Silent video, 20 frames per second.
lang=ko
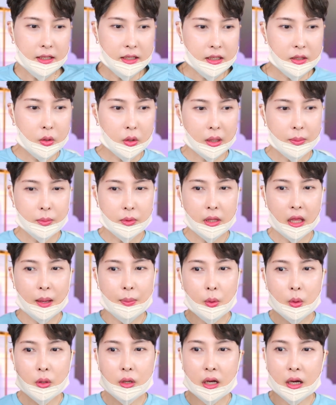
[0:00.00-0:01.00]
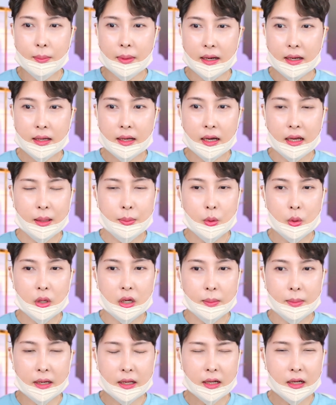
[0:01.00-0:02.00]
이걸 한번 해볼까 말까
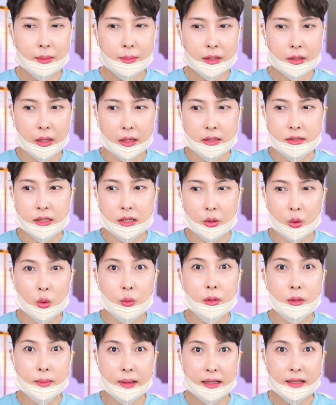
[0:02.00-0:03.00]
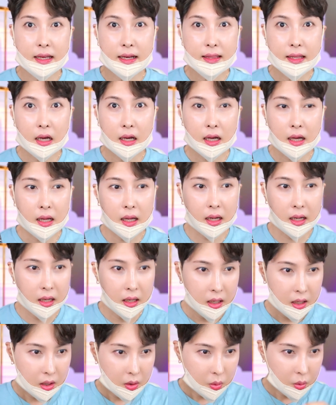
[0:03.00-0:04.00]
해볼까 말까 막 굉장히 고민을 많이 하다가
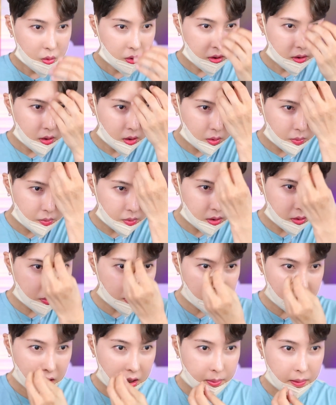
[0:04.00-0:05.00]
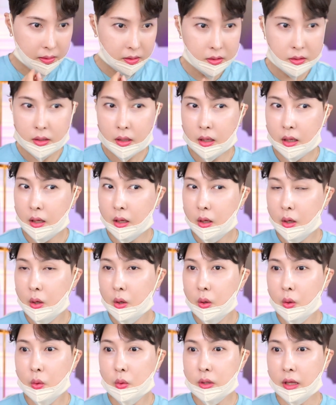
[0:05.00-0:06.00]
오늘 여러분들하고 이렇게 해봤는데
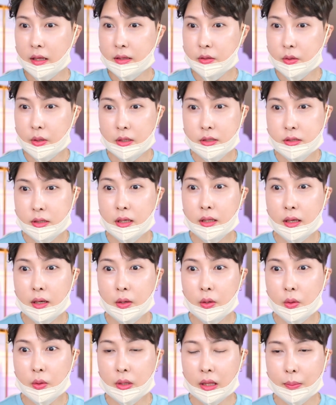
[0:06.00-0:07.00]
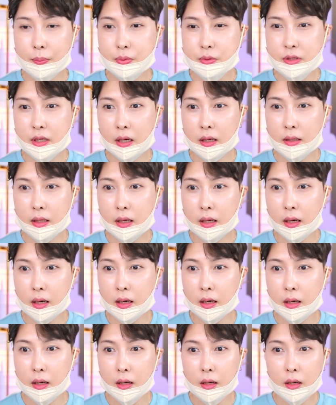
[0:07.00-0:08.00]
어 나는 괜찮아요 나쁘지 않아
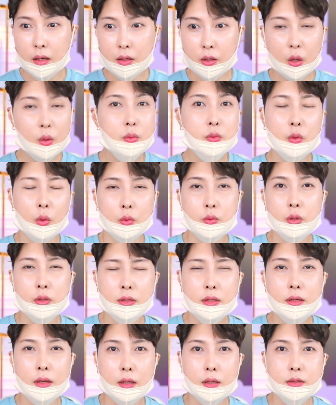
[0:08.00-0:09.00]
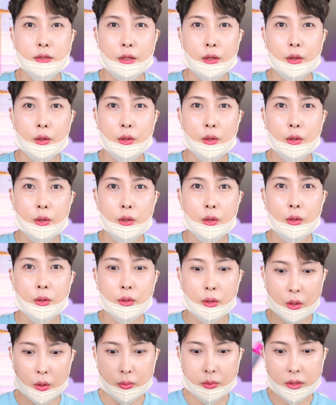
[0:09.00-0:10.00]
여러분들 어떻게 생각하세요?
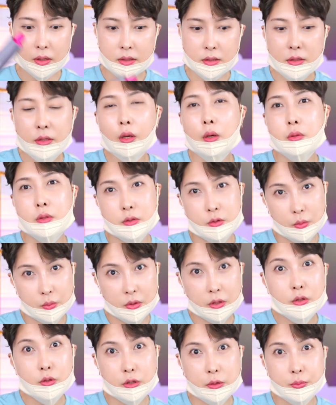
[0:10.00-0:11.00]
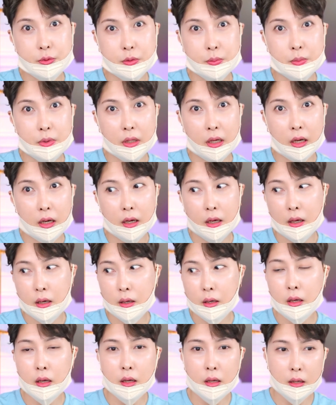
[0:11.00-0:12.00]
여러분들의 의견을 좀 듣고 싶습니다
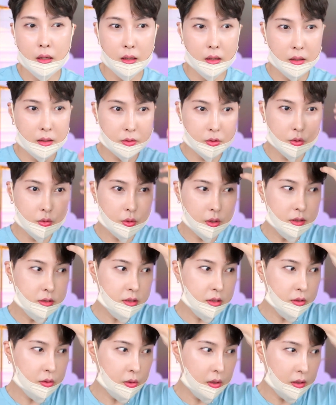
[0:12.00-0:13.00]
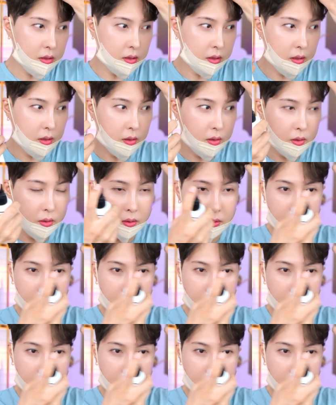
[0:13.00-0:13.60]
예, 저는 괜찮은 것 같아요